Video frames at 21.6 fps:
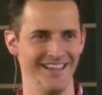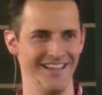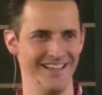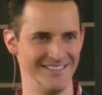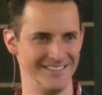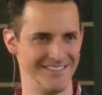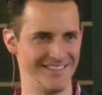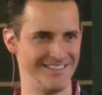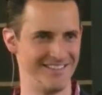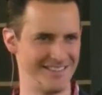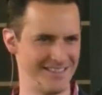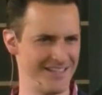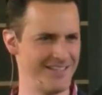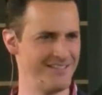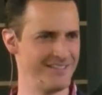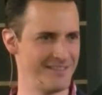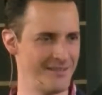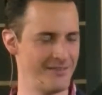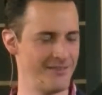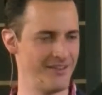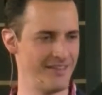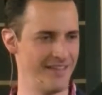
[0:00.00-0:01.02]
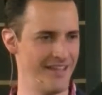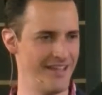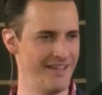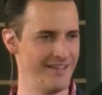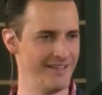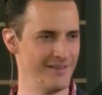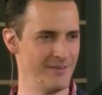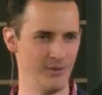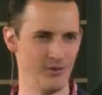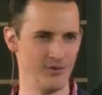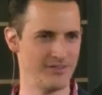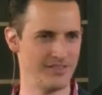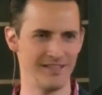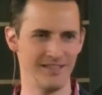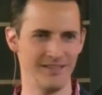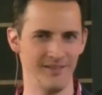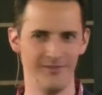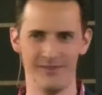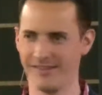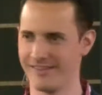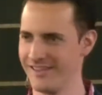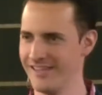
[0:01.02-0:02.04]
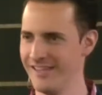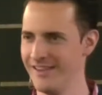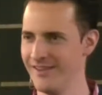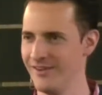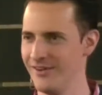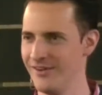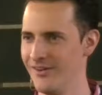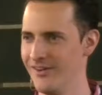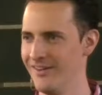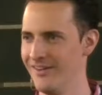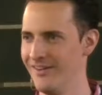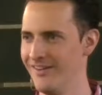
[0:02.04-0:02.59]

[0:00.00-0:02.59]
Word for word: Es triste, ¿verdad? No es tan divertido.